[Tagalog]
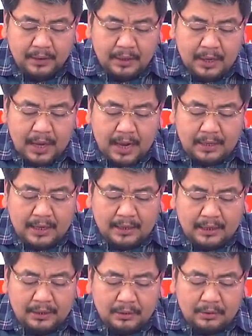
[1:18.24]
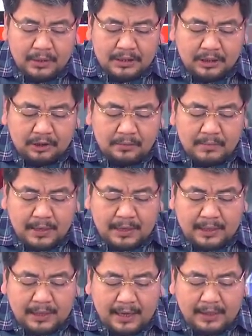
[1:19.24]
Hanggang ngayon ho kasi, kumbaga,
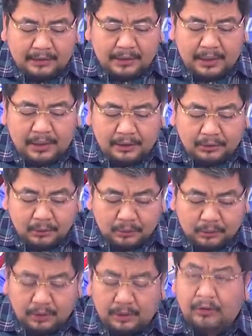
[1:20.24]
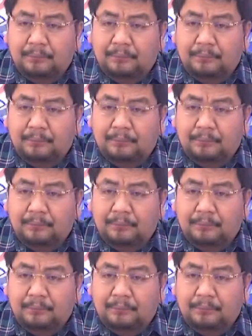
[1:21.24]
nananatiling tutol